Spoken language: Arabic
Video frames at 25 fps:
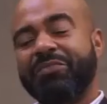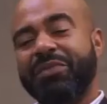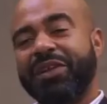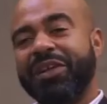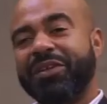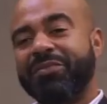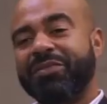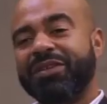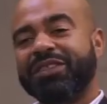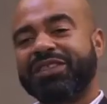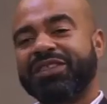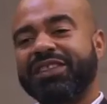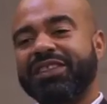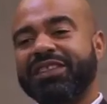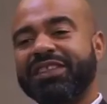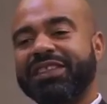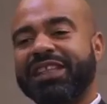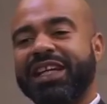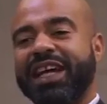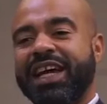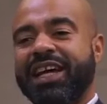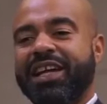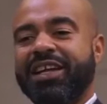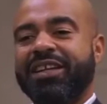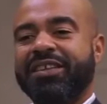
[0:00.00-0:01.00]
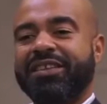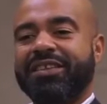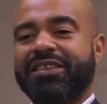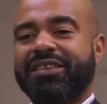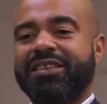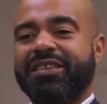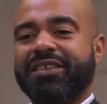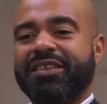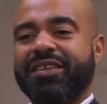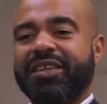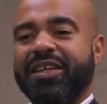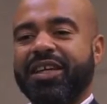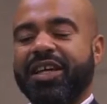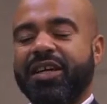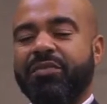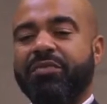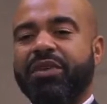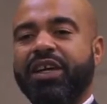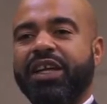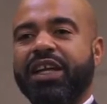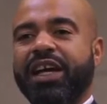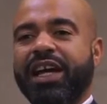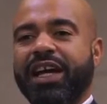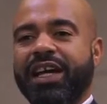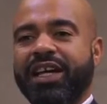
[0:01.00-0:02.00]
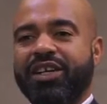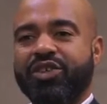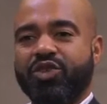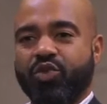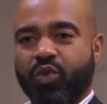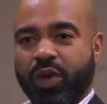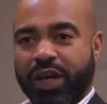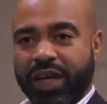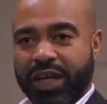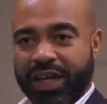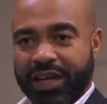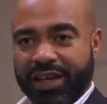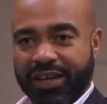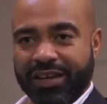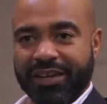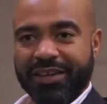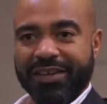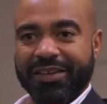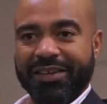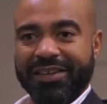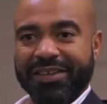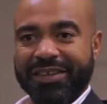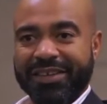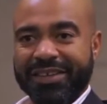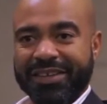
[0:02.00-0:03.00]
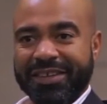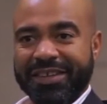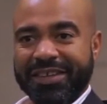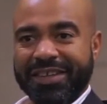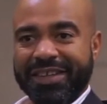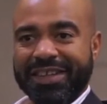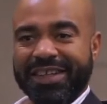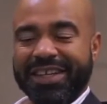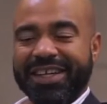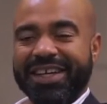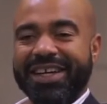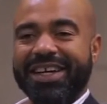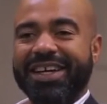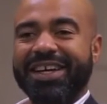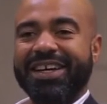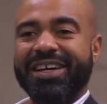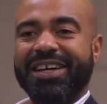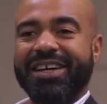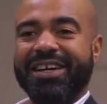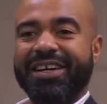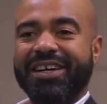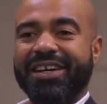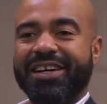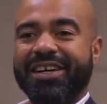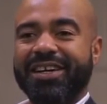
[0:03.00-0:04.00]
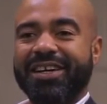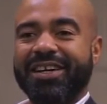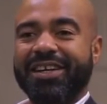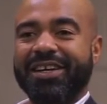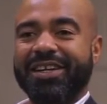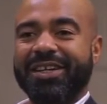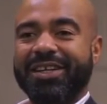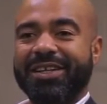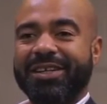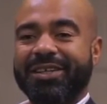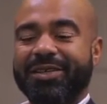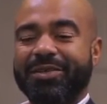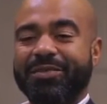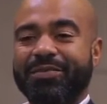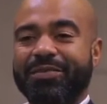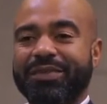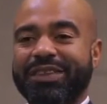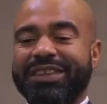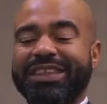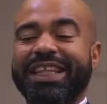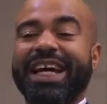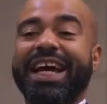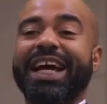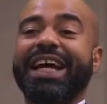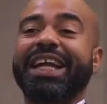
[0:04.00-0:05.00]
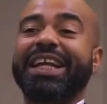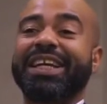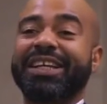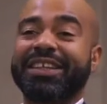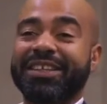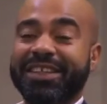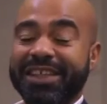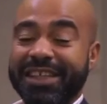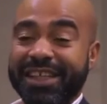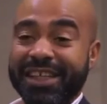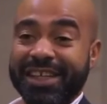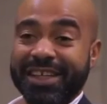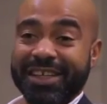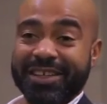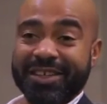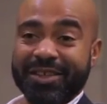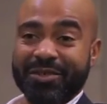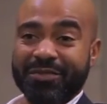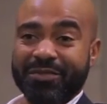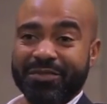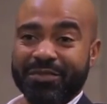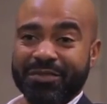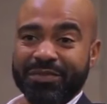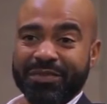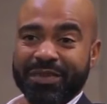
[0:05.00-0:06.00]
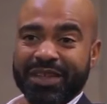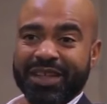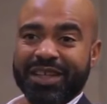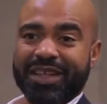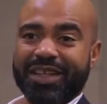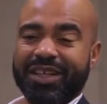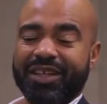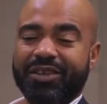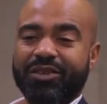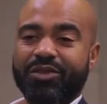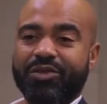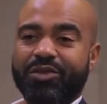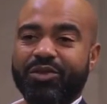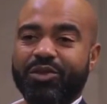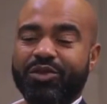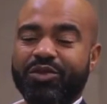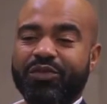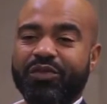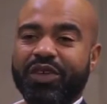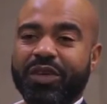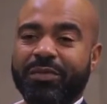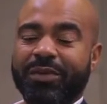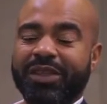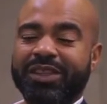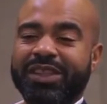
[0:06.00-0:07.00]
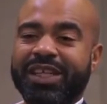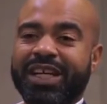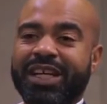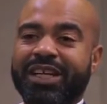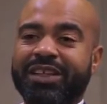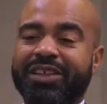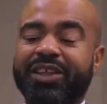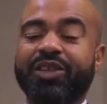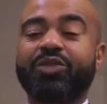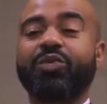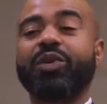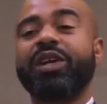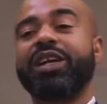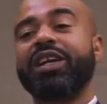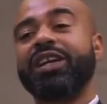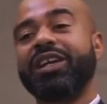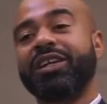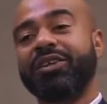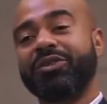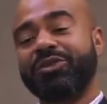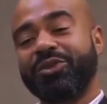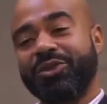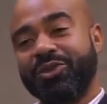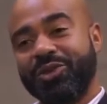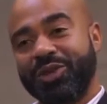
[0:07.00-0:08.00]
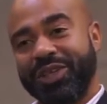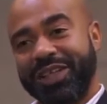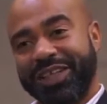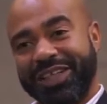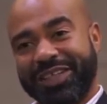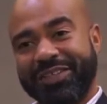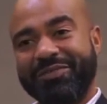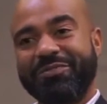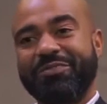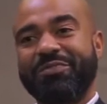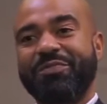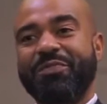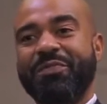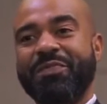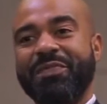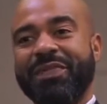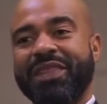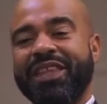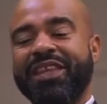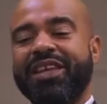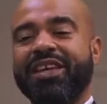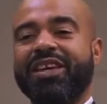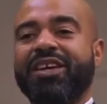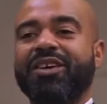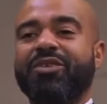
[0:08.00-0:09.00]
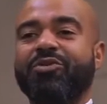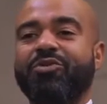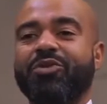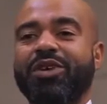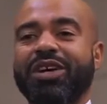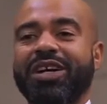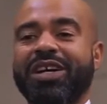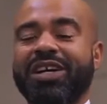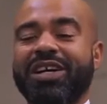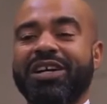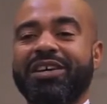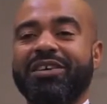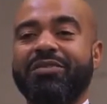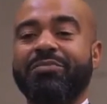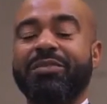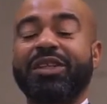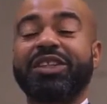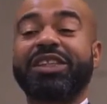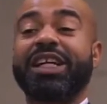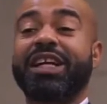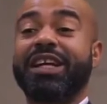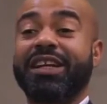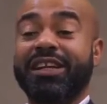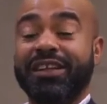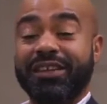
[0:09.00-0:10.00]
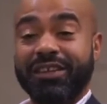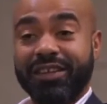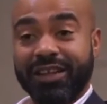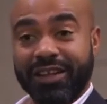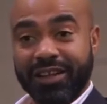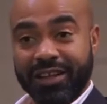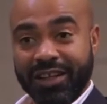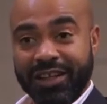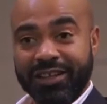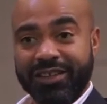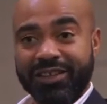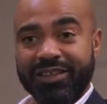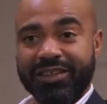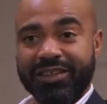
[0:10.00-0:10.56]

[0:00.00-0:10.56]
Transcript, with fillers: قبل البزنس كانت يمكن حياة شوية آه، تقليدية كنت في مجال التطوير الإلكتروني ومجال الإنترنت